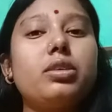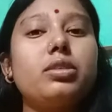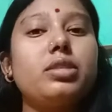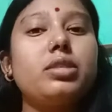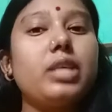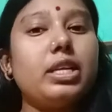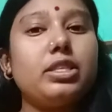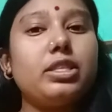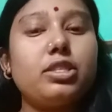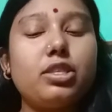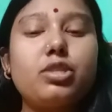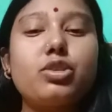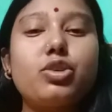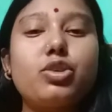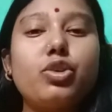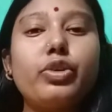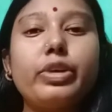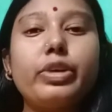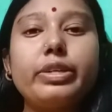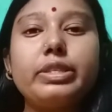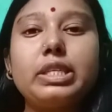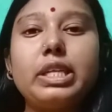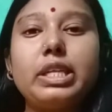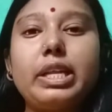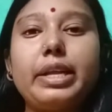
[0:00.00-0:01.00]
সাজেস্ট
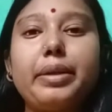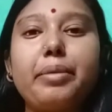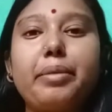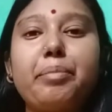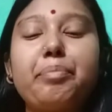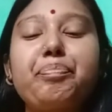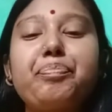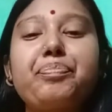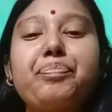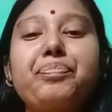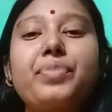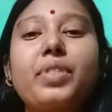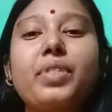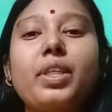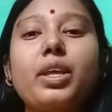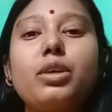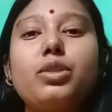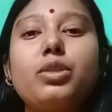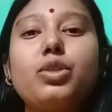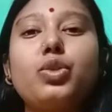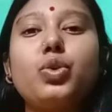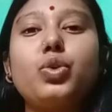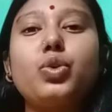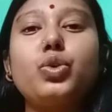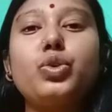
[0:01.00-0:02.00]
করেছিলেন
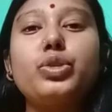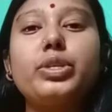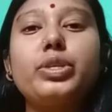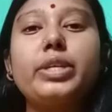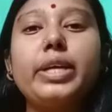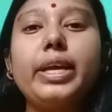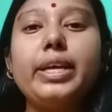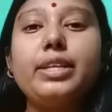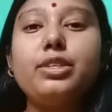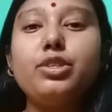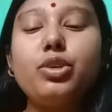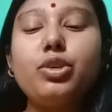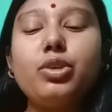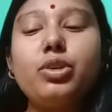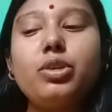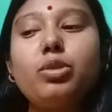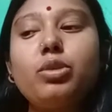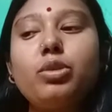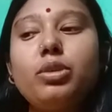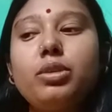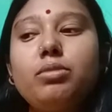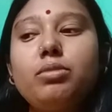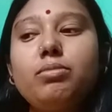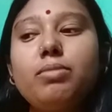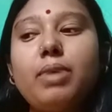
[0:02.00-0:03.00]
তো সেই
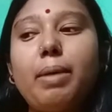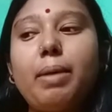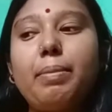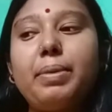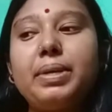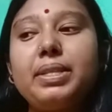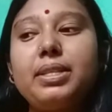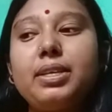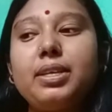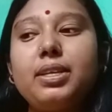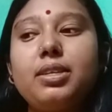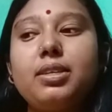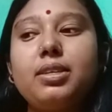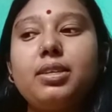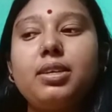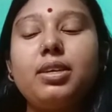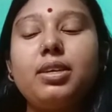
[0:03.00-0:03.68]
জন্যই আমাদের